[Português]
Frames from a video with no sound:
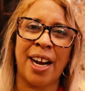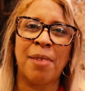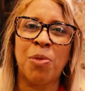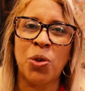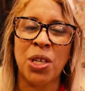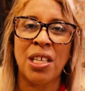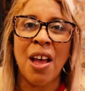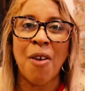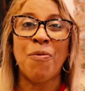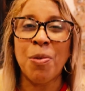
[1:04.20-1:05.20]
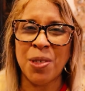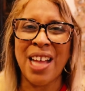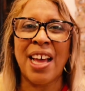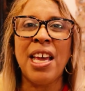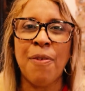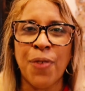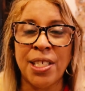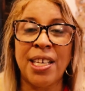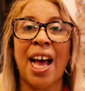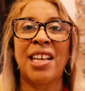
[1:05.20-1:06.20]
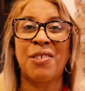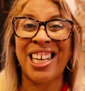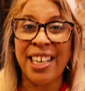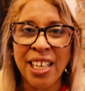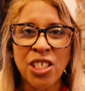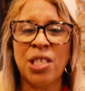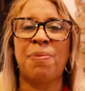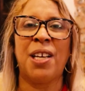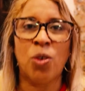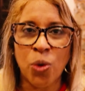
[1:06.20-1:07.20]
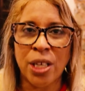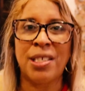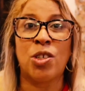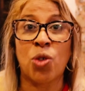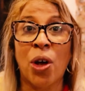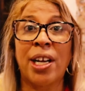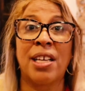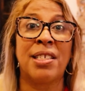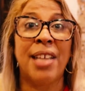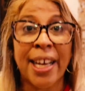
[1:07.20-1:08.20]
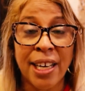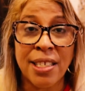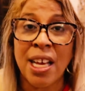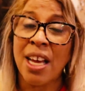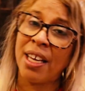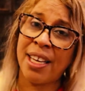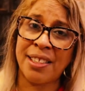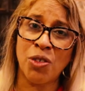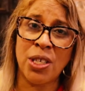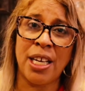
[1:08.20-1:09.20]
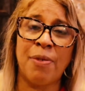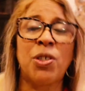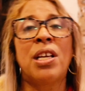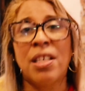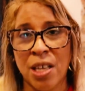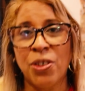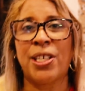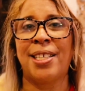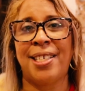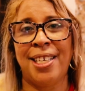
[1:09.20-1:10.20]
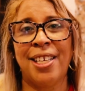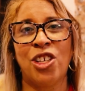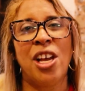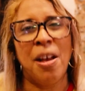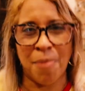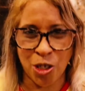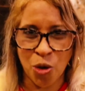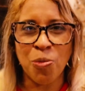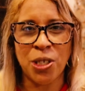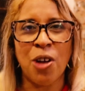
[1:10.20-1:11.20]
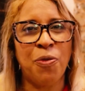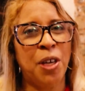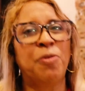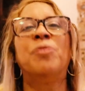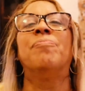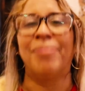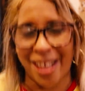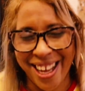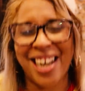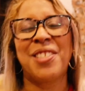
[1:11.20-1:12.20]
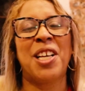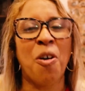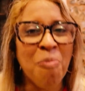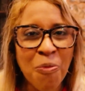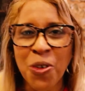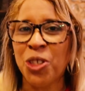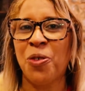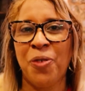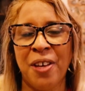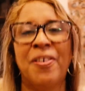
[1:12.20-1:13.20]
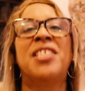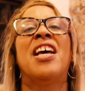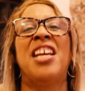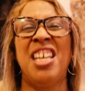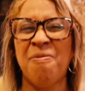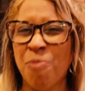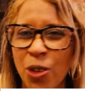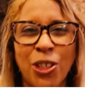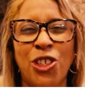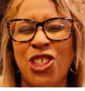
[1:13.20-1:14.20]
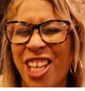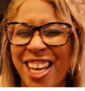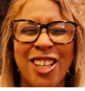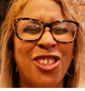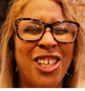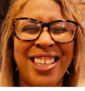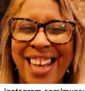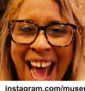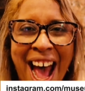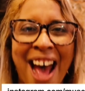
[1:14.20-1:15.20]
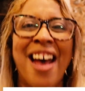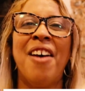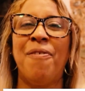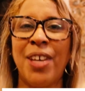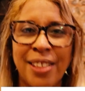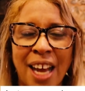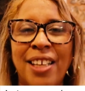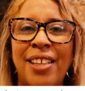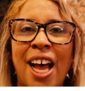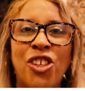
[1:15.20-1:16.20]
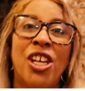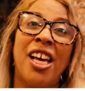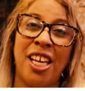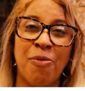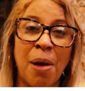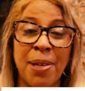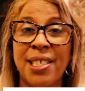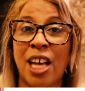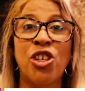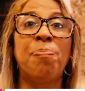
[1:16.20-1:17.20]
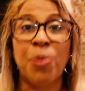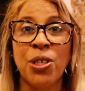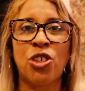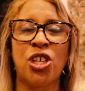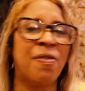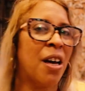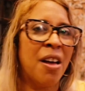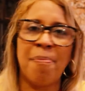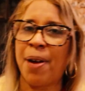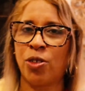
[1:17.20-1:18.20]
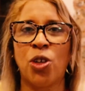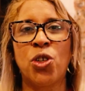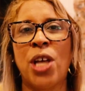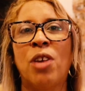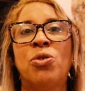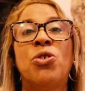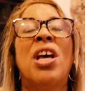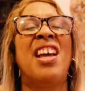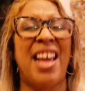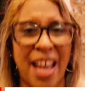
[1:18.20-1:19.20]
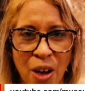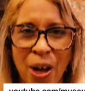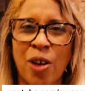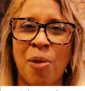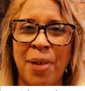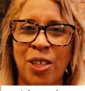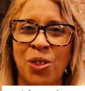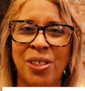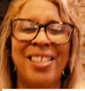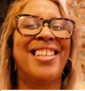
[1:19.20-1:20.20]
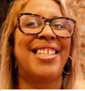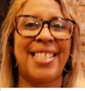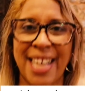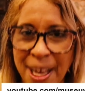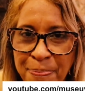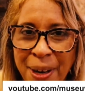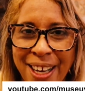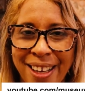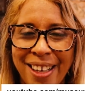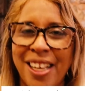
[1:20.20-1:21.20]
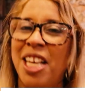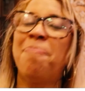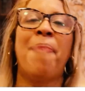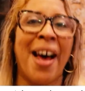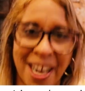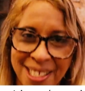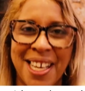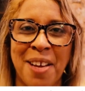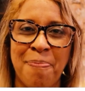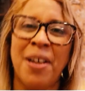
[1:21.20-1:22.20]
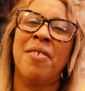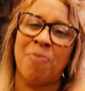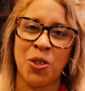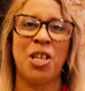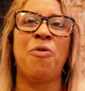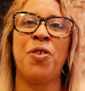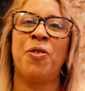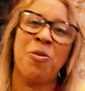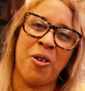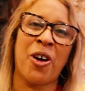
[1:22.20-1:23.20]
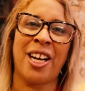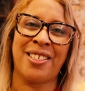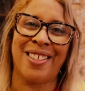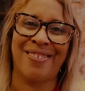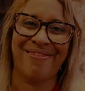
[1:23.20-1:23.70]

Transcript: Rebouças. Vamos dar ênfase às grandes figuras históricas negras que nos livros são esquecidas, mas com o Museu Vivo elas ficam muito vivas e muito cheias de garra, vitalidade e uma mensagem positiva para todos os alunos. Eu recomendo sempre e para sempre Museu Vivo no meu coração.